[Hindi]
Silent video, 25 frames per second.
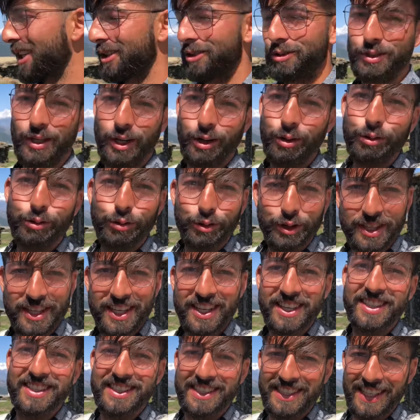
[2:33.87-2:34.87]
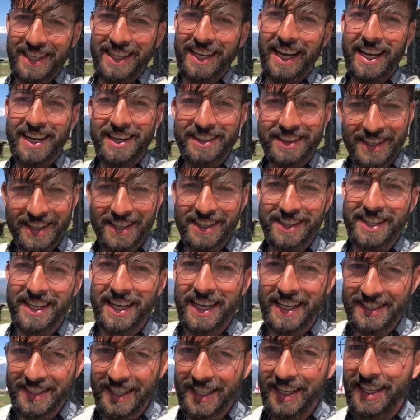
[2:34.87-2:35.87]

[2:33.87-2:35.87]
तो चलो कोई दिक्कत नहीं है खैर निकलते हैं ऐसे